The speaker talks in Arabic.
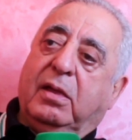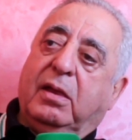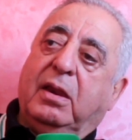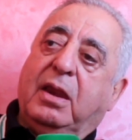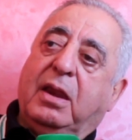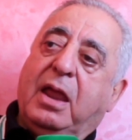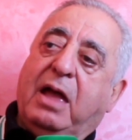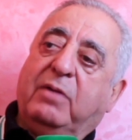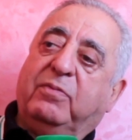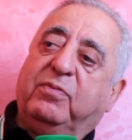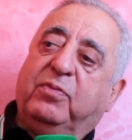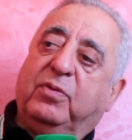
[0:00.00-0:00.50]

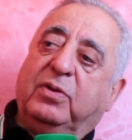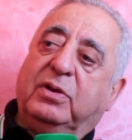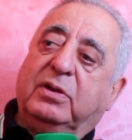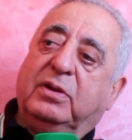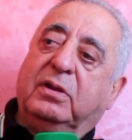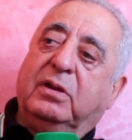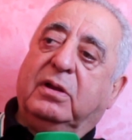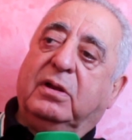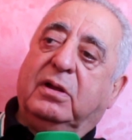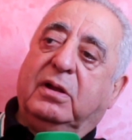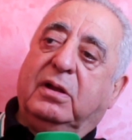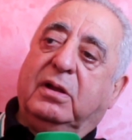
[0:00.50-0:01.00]
لا عفوا
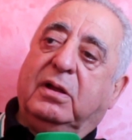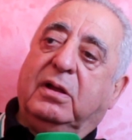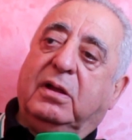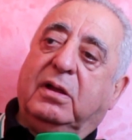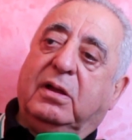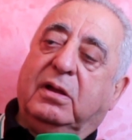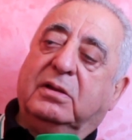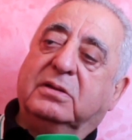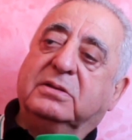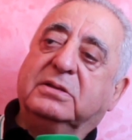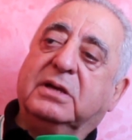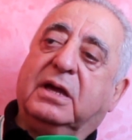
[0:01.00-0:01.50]

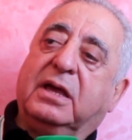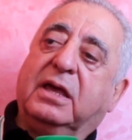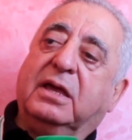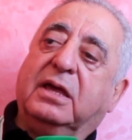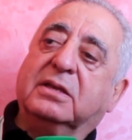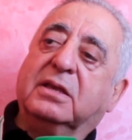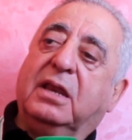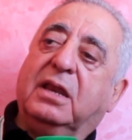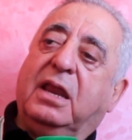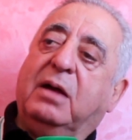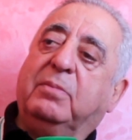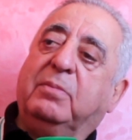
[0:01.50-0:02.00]
آه
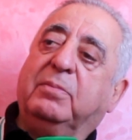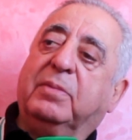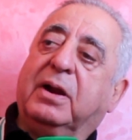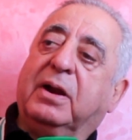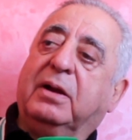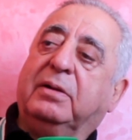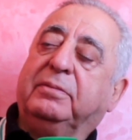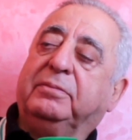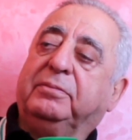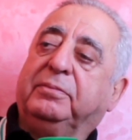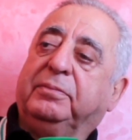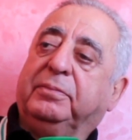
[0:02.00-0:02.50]
سقيط الحمراء